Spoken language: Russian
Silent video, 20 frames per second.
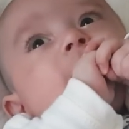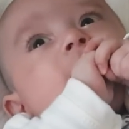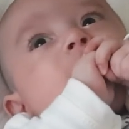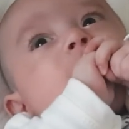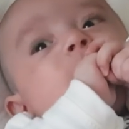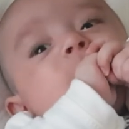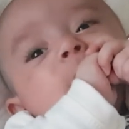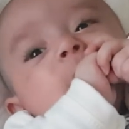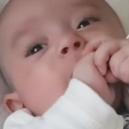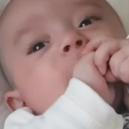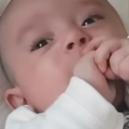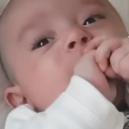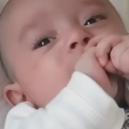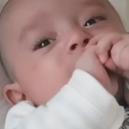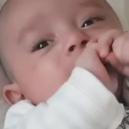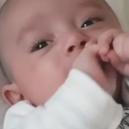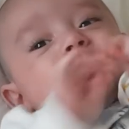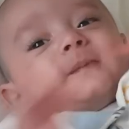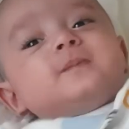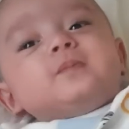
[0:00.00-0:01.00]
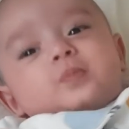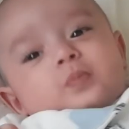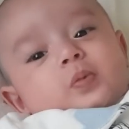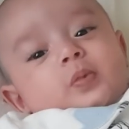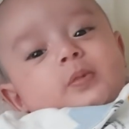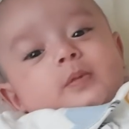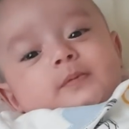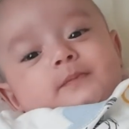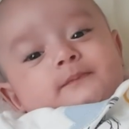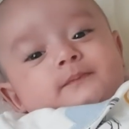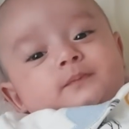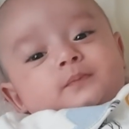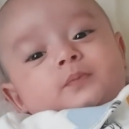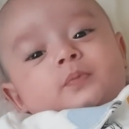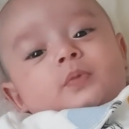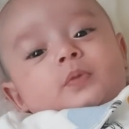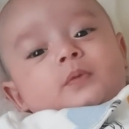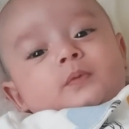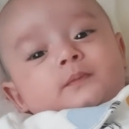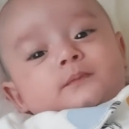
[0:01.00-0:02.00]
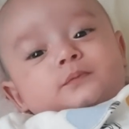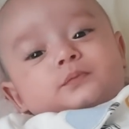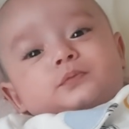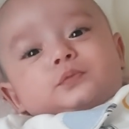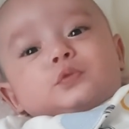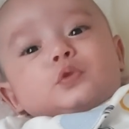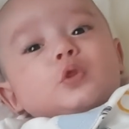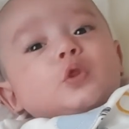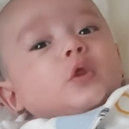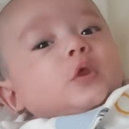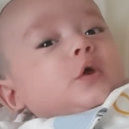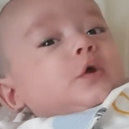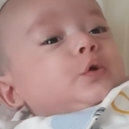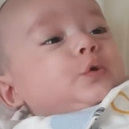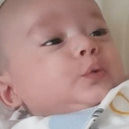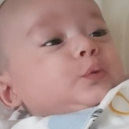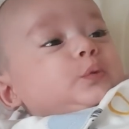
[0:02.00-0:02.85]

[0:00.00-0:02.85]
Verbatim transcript: Вот так, вот так, потягушечки.